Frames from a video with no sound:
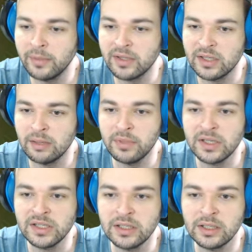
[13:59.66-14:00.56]
istediğim bir
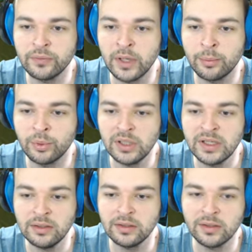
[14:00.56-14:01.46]
Kindred var burada.
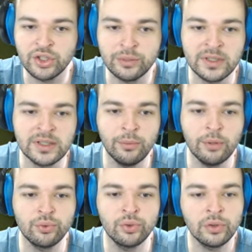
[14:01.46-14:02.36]
Kindred'ı kaçırmak
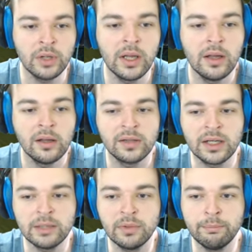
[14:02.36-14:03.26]
istemiyorum çünkü
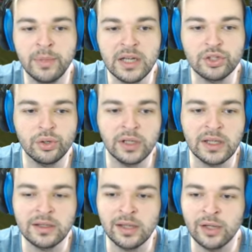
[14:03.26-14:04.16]
takımın bir sonraki
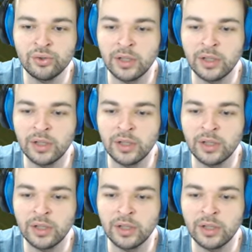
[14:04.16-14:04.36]
ihtiyacı olan